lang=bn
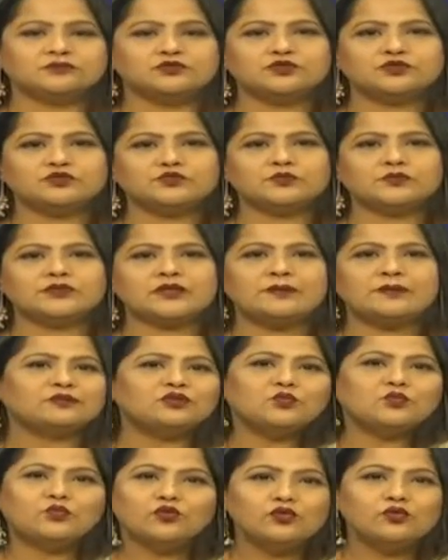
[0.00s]
সুস্মিতা আমি
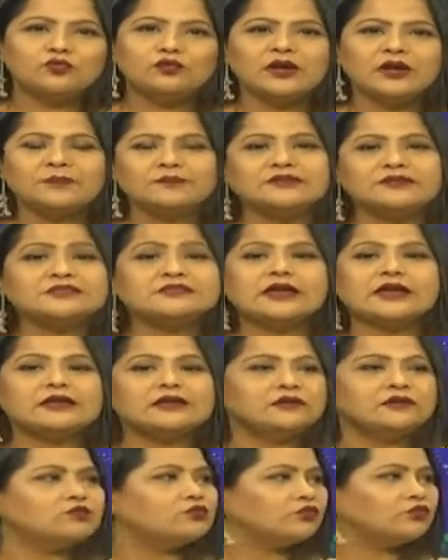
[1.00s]
তো বলবো না আপনি
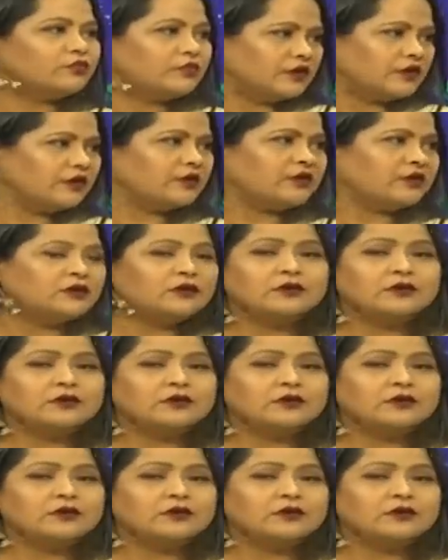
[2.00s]
স্টাইলিং করবেন না